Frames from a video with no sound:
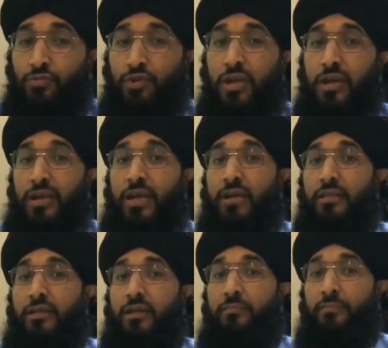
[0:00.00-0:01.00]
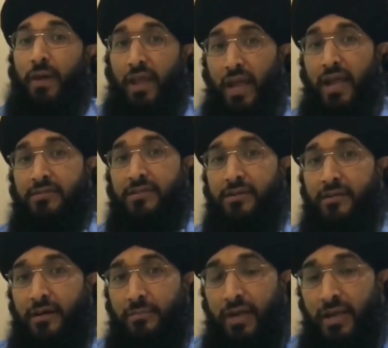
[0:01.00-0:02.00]
दुनिया के अंदर पहला ऐसा
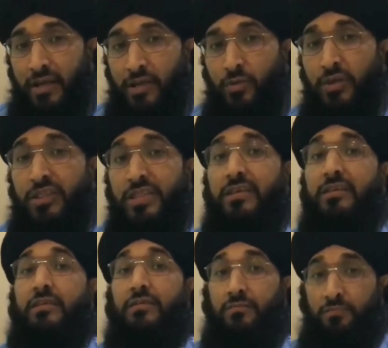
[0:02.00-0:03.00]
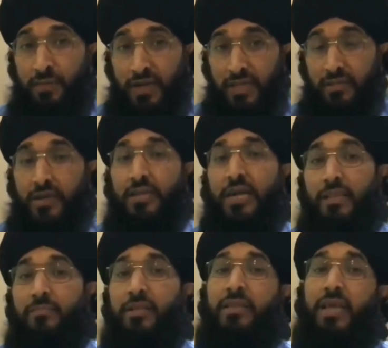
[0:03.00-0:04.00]
ड्रामा है कि जो इतनी बड़ी
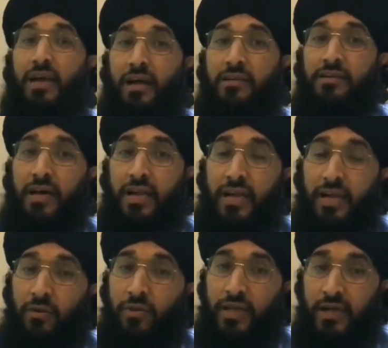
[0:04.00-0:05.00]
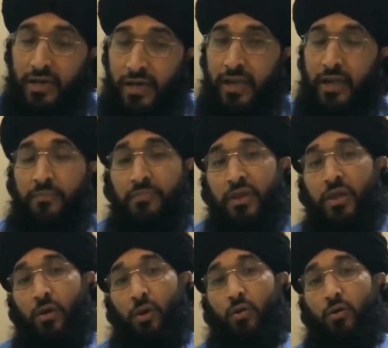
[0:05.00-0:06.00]
तादाद में देखा जा रहा है और देखा गया
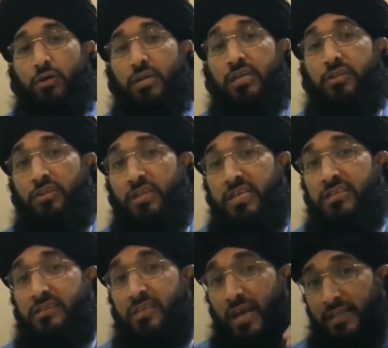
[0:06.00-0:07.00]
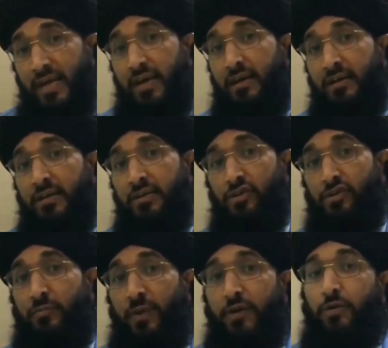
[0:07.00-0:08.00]
और इतनी ज़्यादा
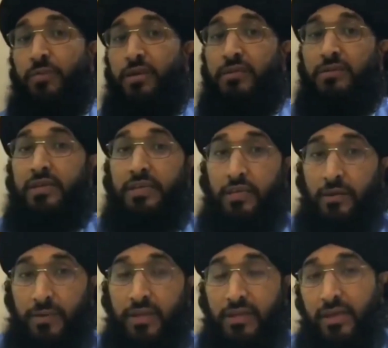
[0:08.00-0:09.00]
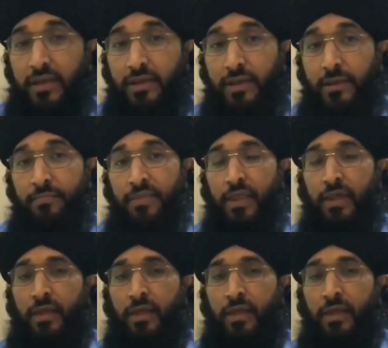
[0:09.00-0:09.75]
ज़ुबानों में इसकी डबिंग की गई है